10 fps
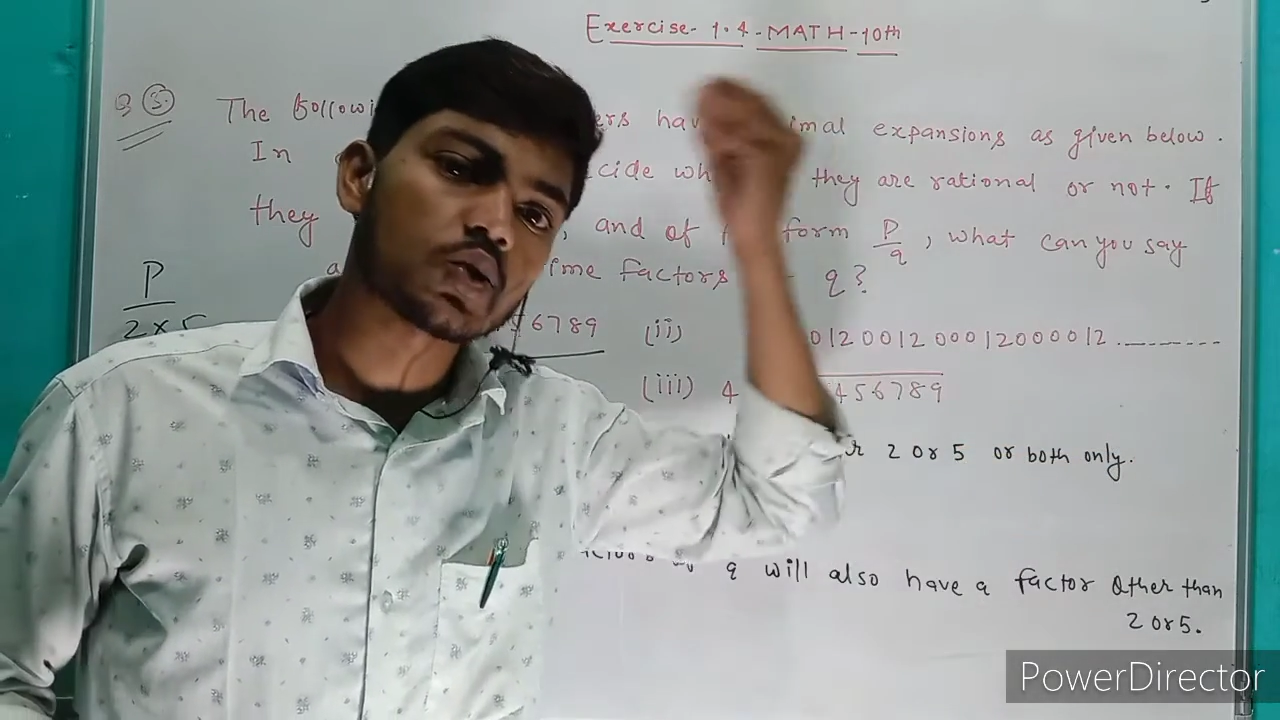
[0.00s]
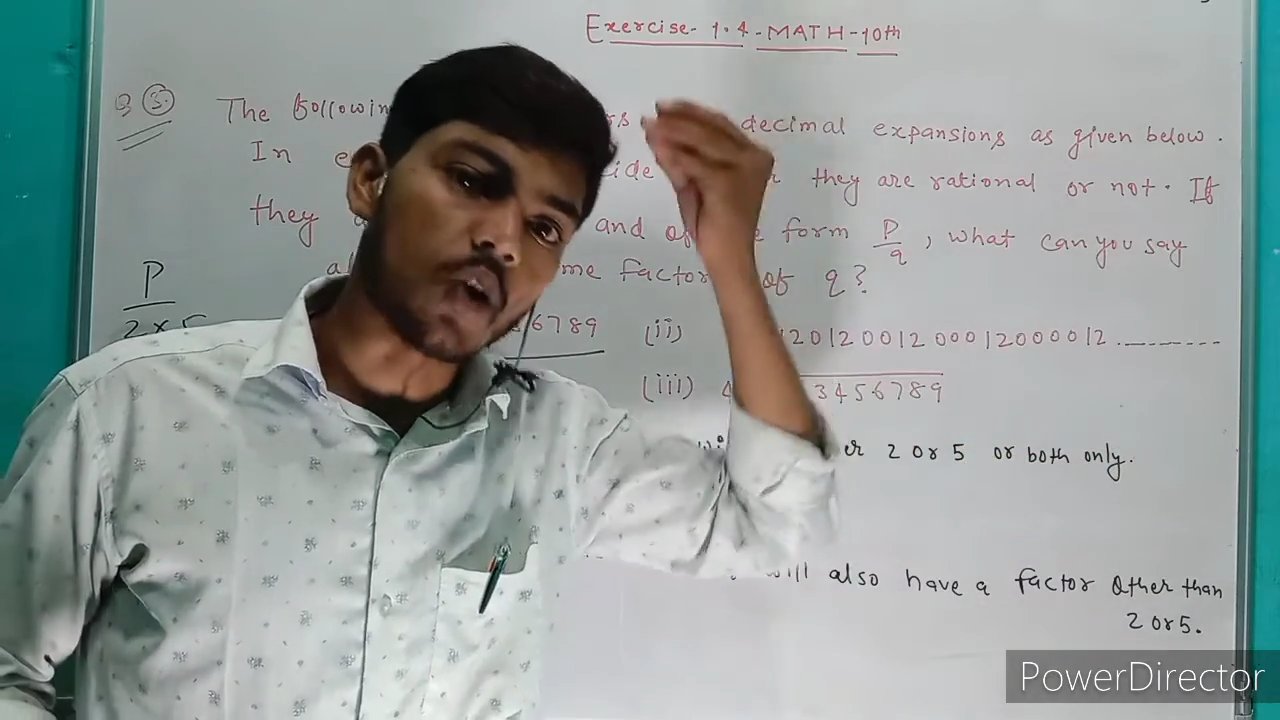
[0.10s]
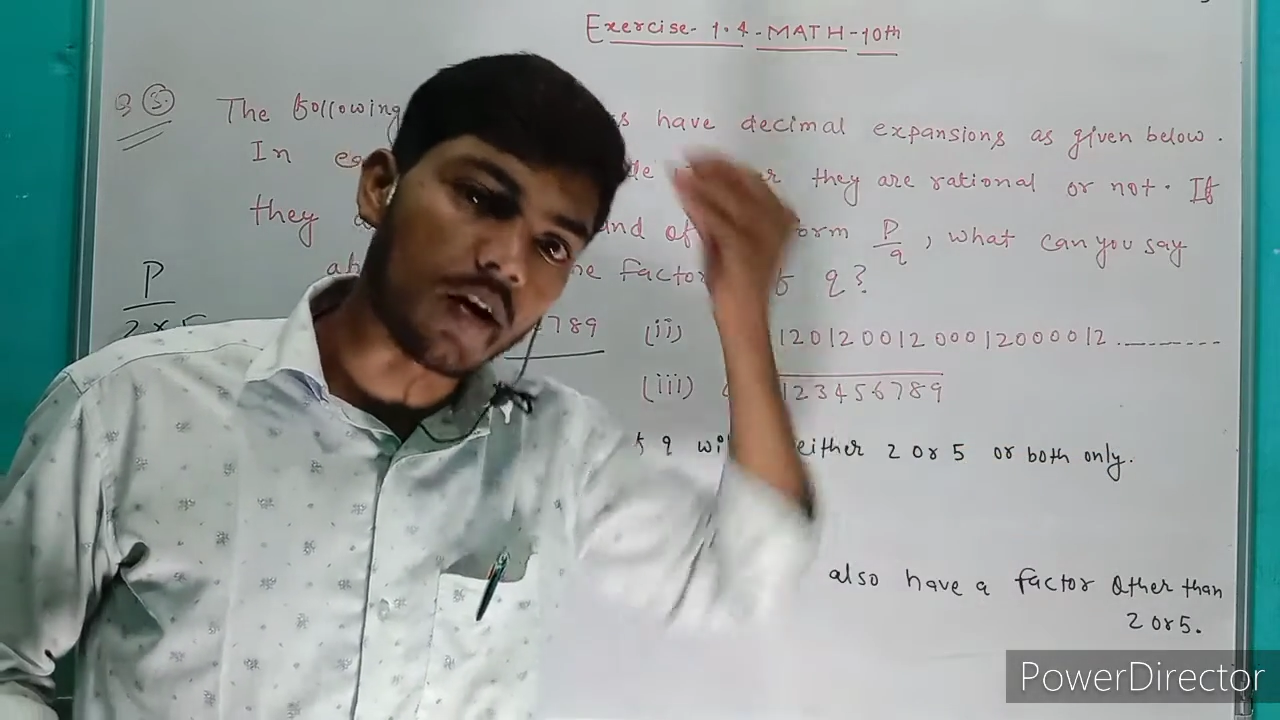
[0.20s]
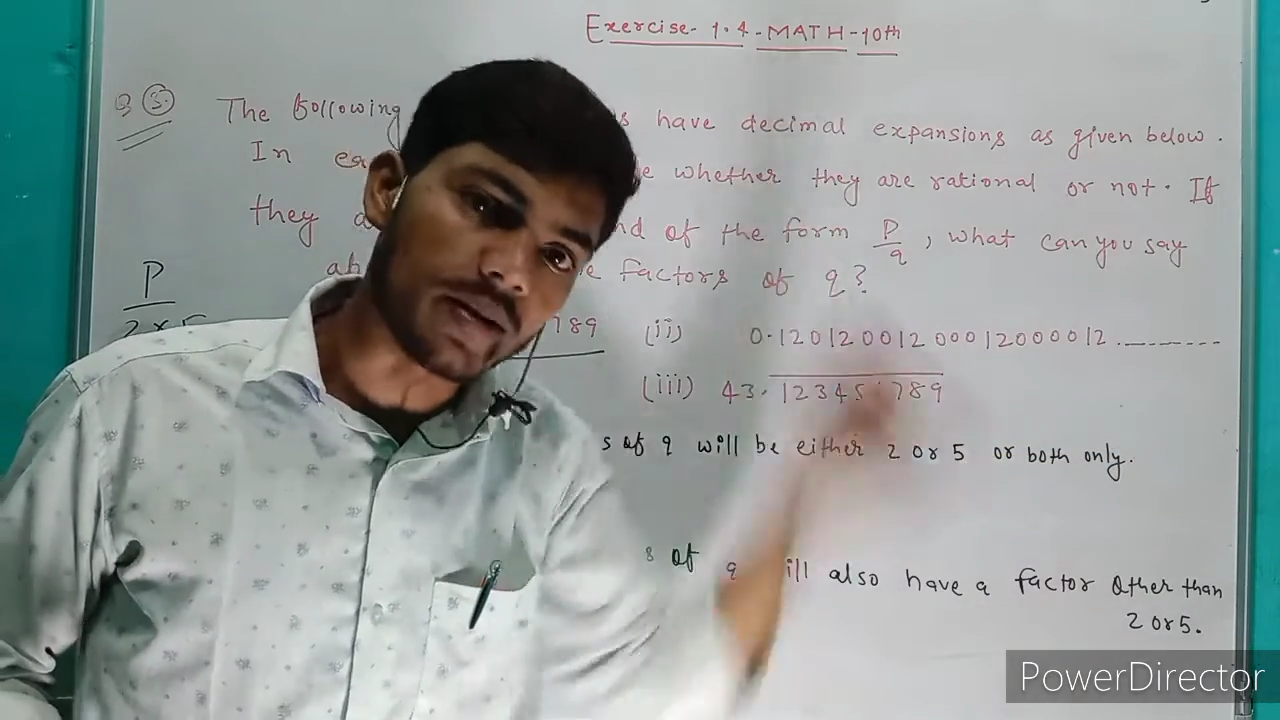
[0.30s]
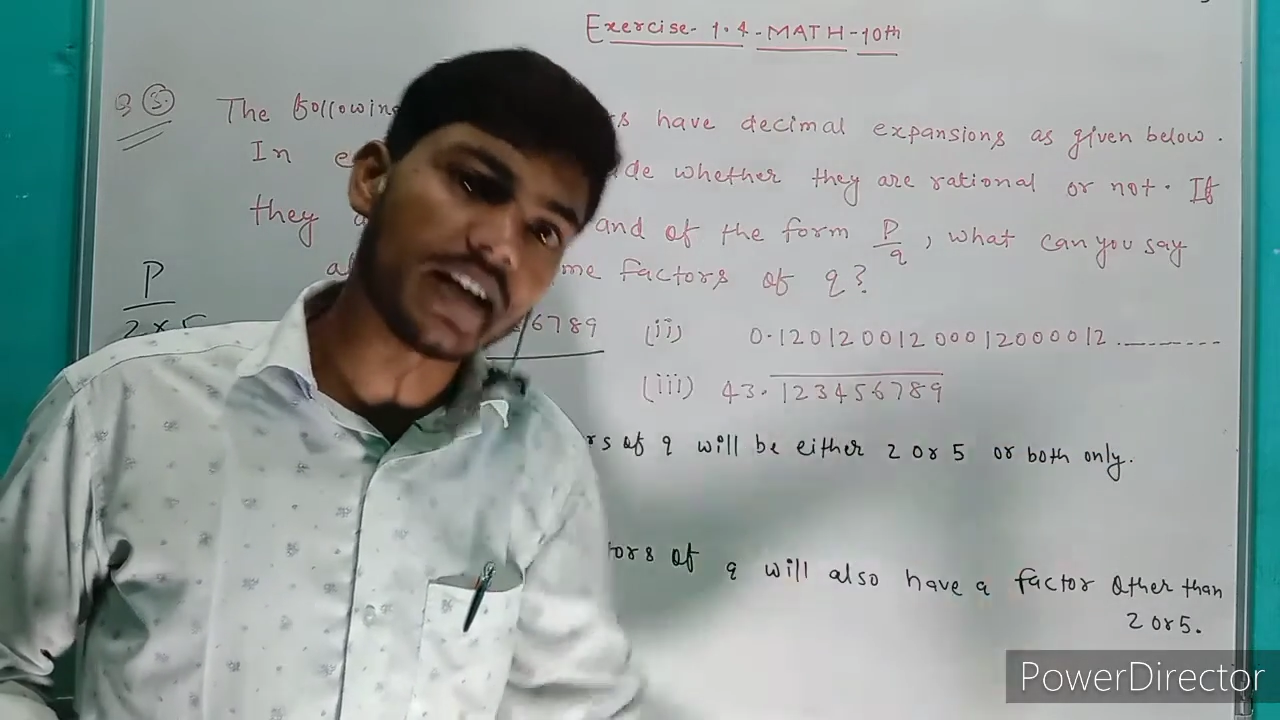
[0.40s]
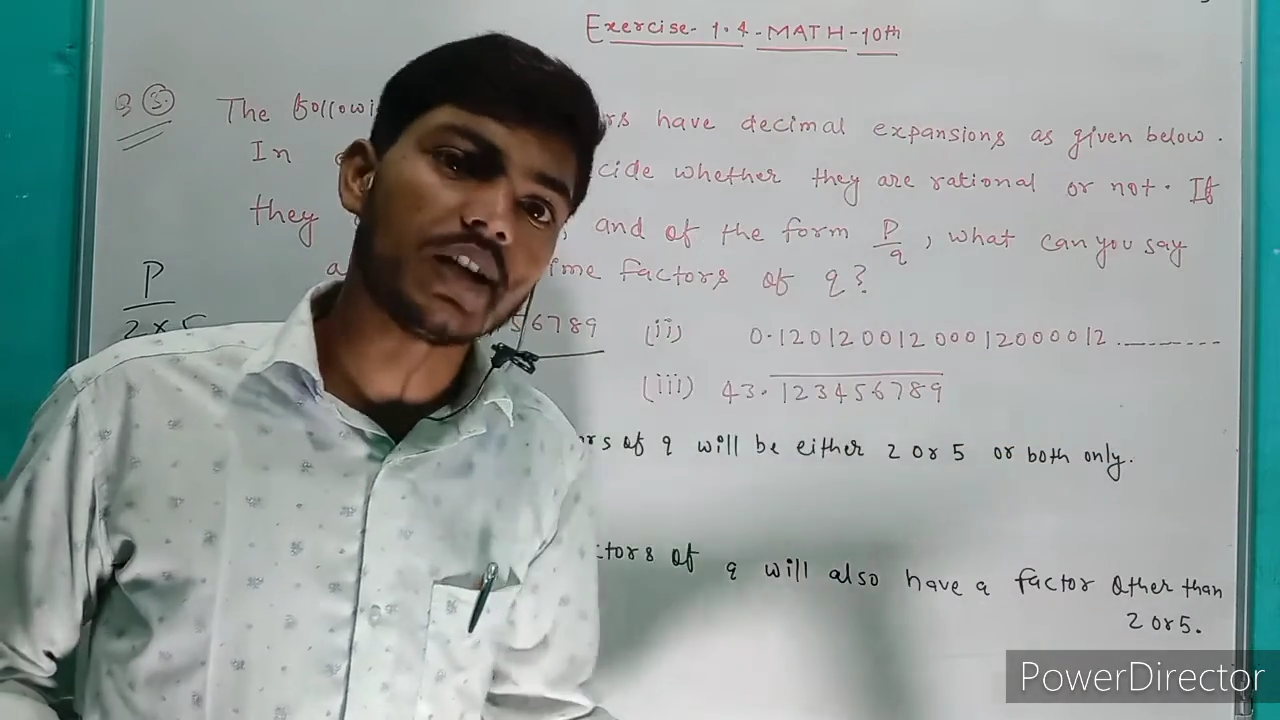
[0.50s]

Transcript: सॉल्व ही